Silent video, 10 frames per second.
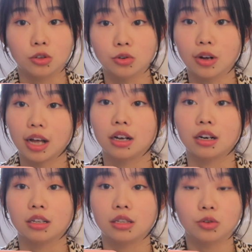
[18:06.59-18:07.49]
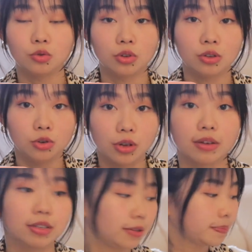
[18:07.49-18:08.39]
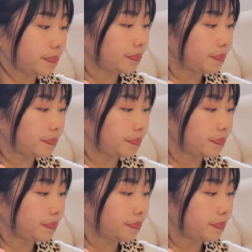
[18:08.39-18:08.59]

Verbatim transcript: 成就感和自尊重要性。